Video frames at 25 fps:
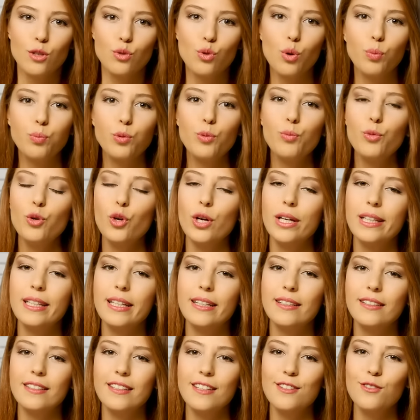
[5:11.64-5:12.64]
Toplum
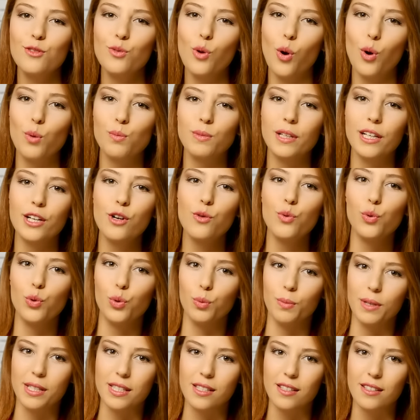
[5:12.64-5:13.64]
üyelerinin normlara
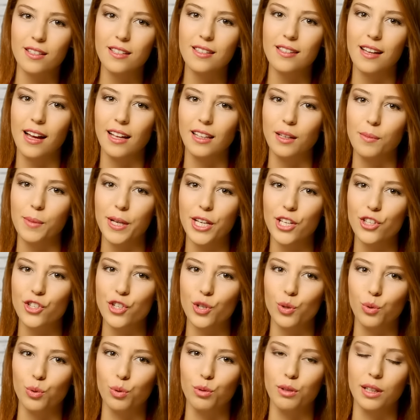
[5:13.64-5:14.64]
uymasını sağlamak
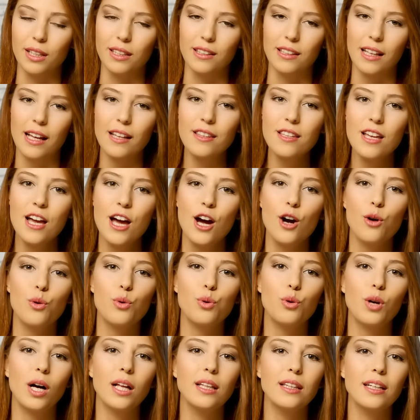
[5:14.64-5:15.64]
için kullanılan,
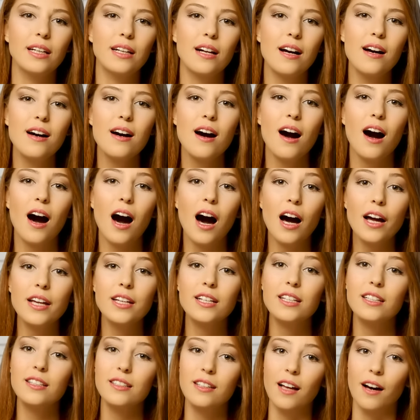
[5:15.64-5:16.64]
kurallara
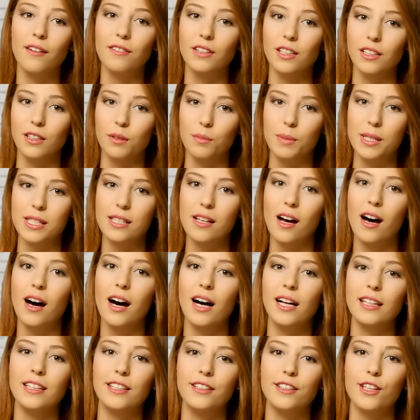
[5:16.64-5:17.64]
aykırı davranılması
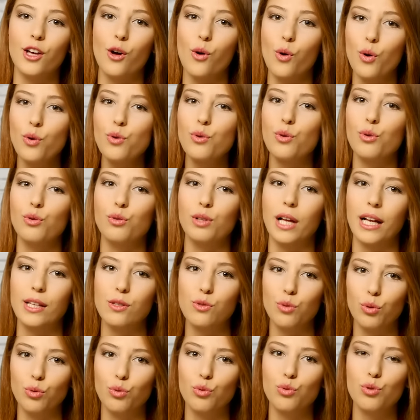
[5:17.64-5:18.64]
halinde öngörülen
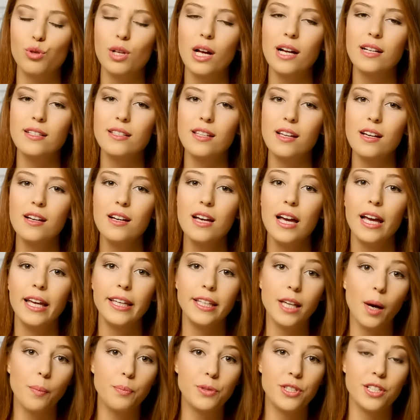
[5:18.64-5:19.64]
sonuçlarsa
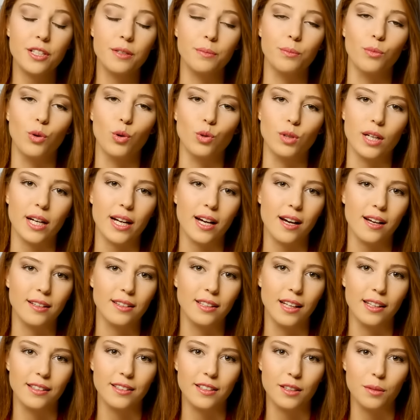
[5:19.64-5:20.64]
yaptırım olarak
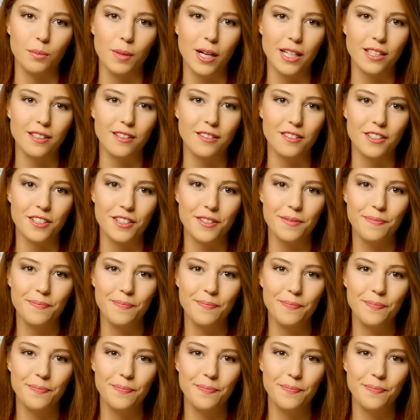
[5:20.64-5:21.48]
adlandırılmaktadır.